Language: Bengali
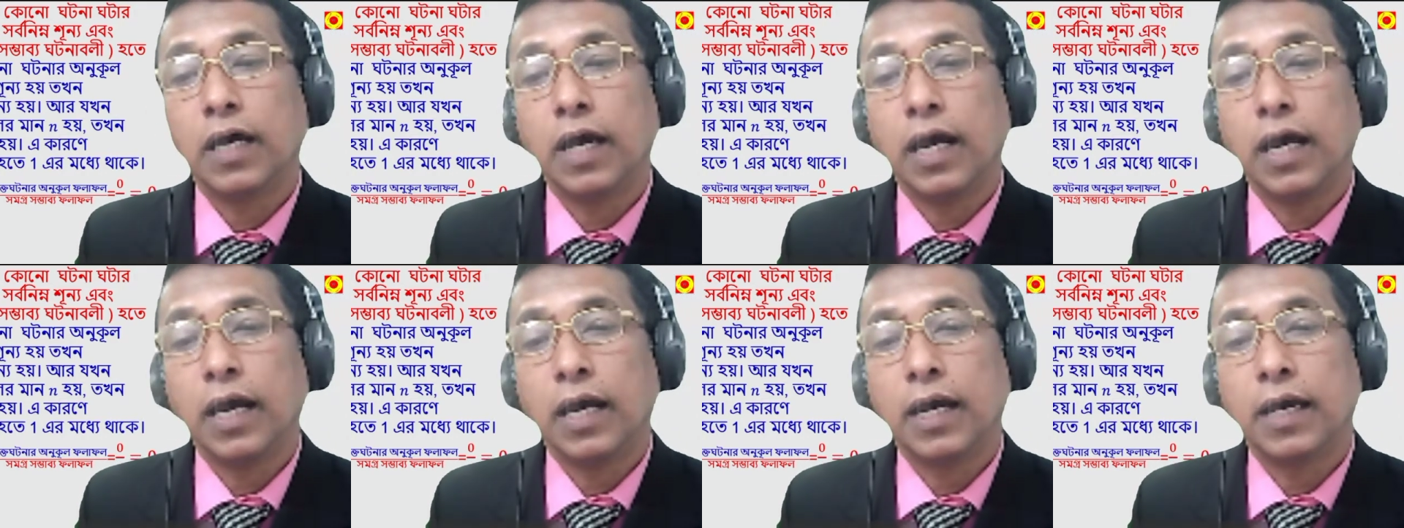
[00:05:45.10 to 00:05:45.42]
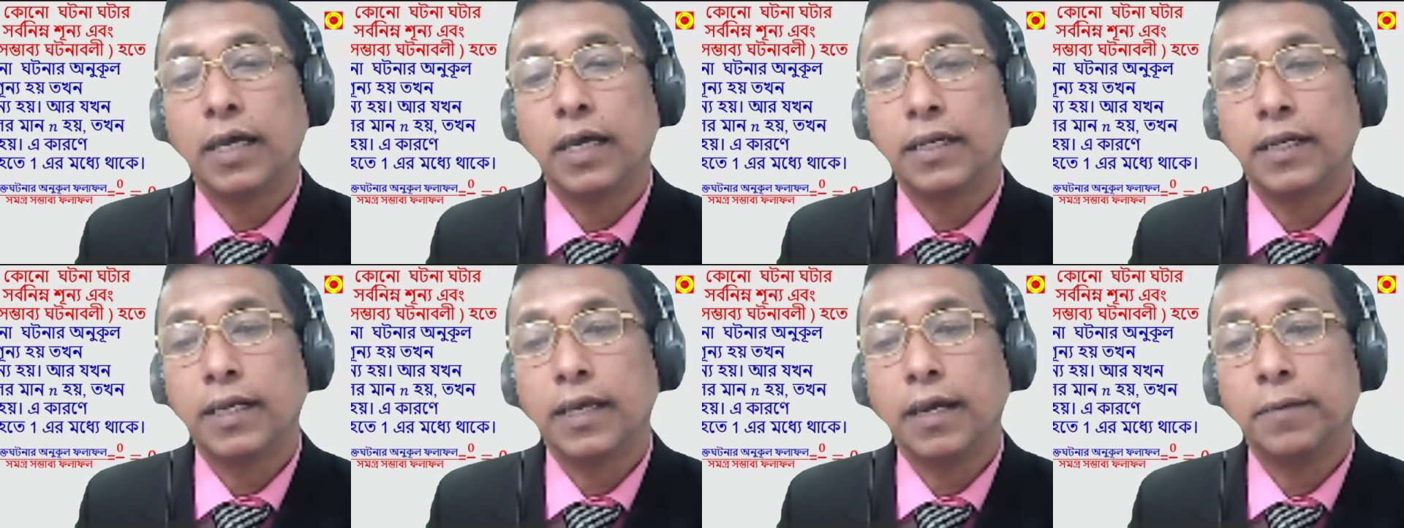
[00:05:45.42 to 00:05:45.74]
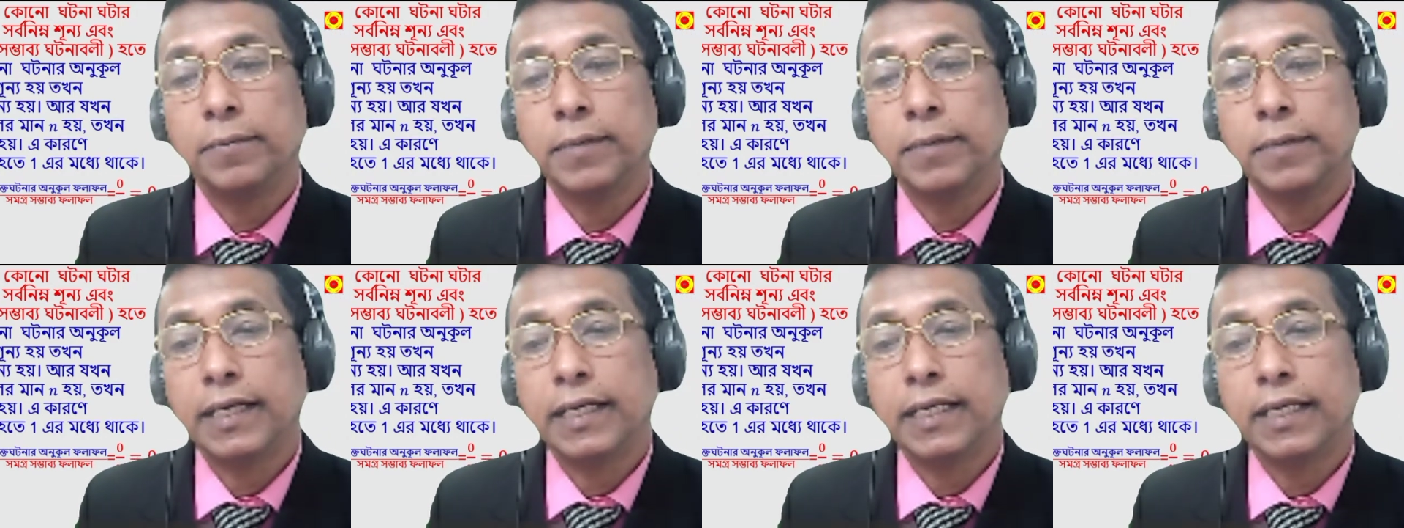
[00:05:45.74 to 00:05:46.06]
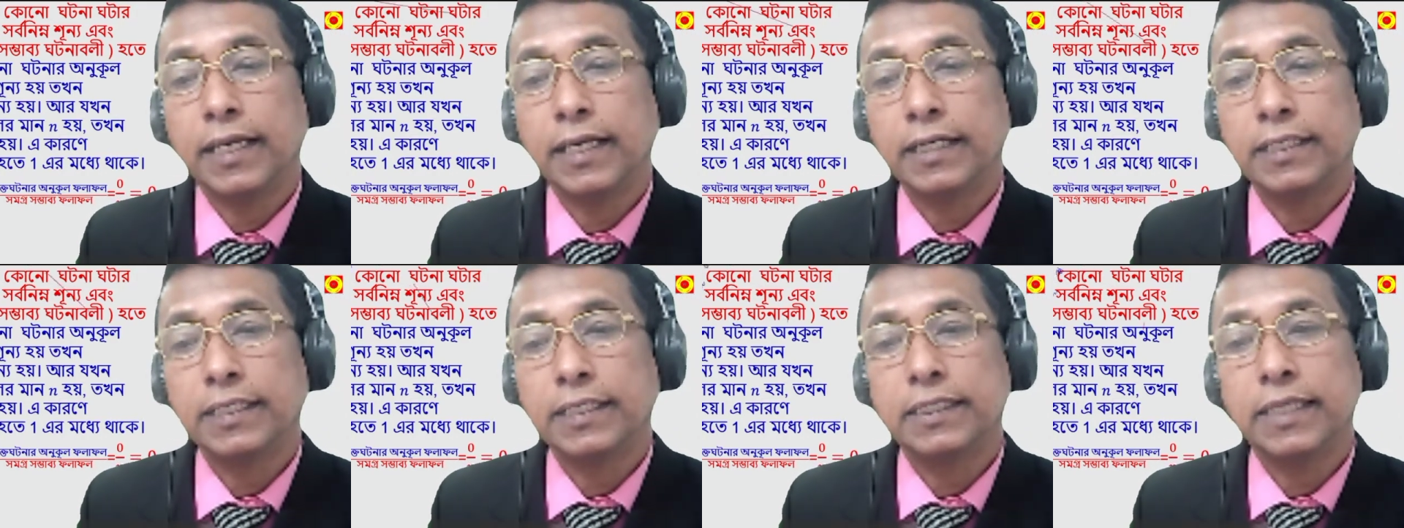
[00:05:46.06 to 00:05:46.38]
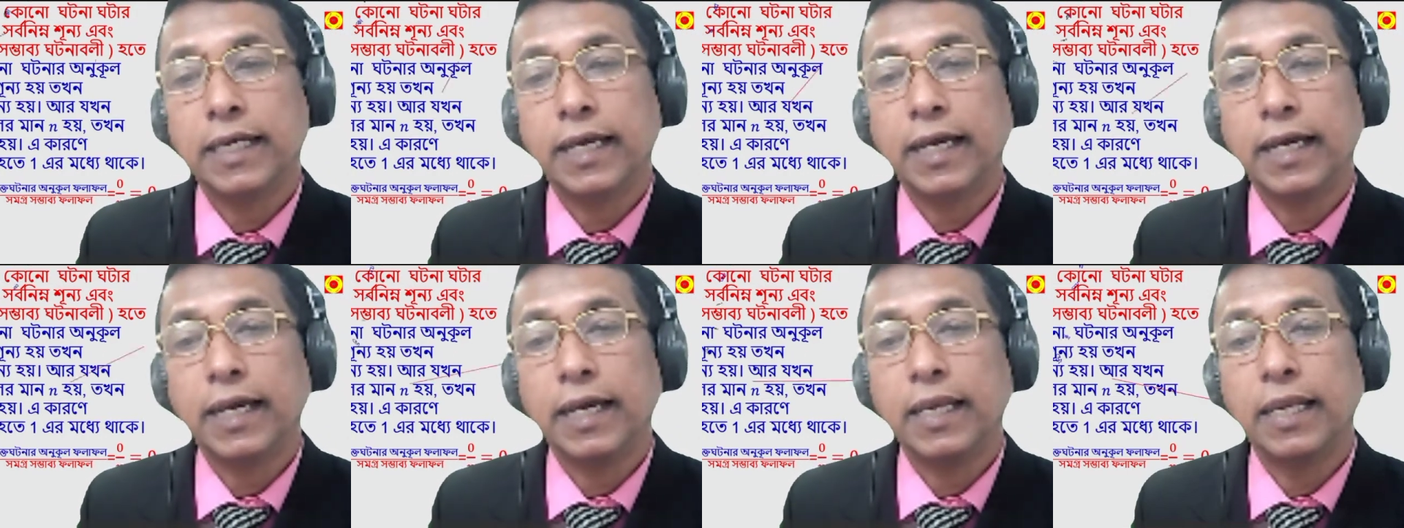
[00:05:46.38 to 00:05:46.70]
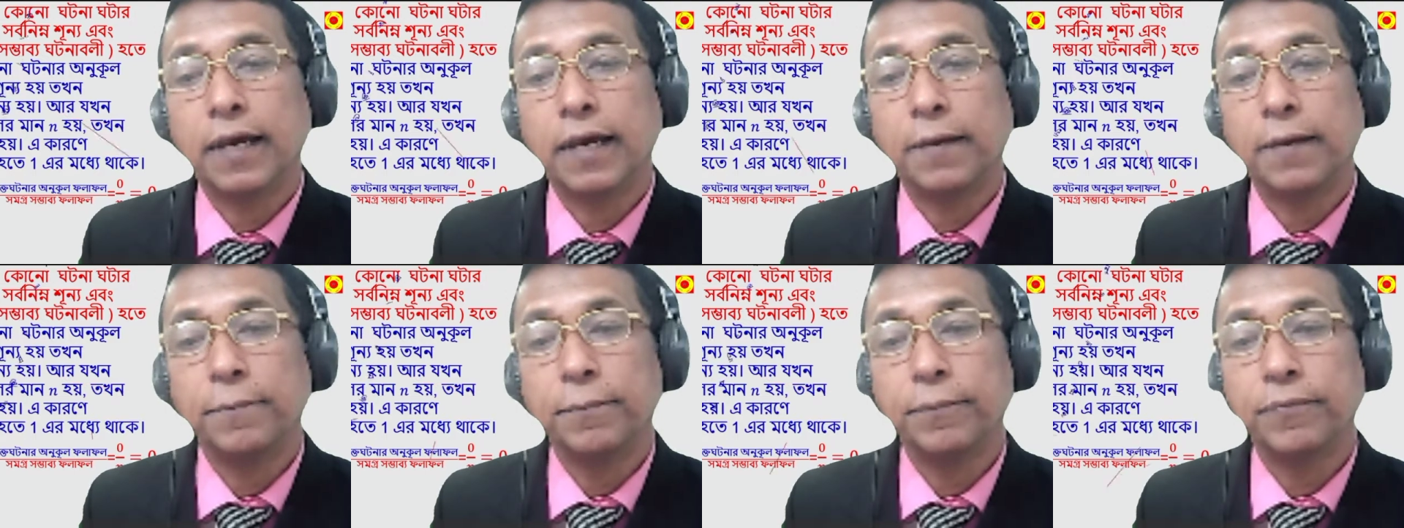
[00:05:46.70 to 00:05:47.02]
আর আমি এখানে একটা
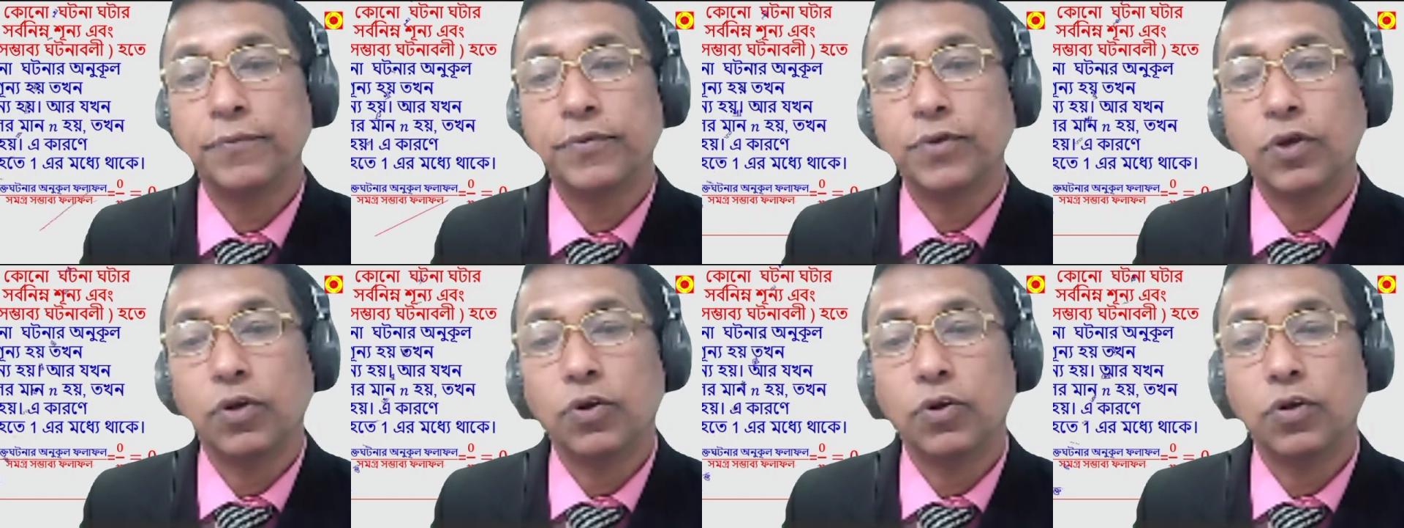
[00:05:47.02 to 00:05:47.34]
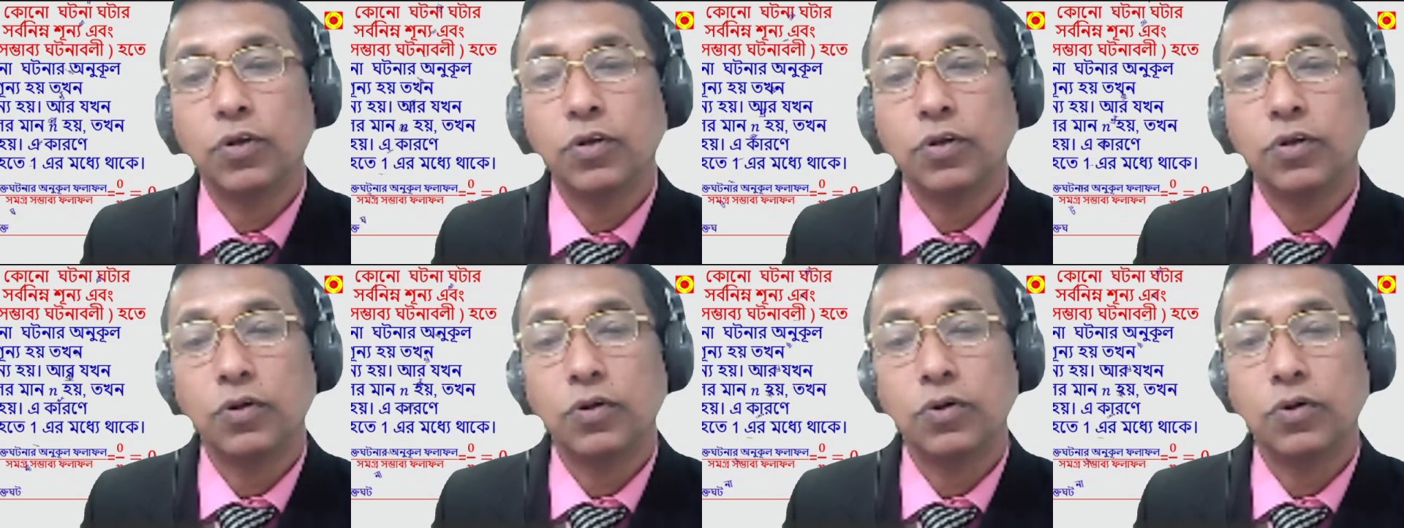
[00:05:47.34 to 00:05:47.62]
দেখাইলাম যখন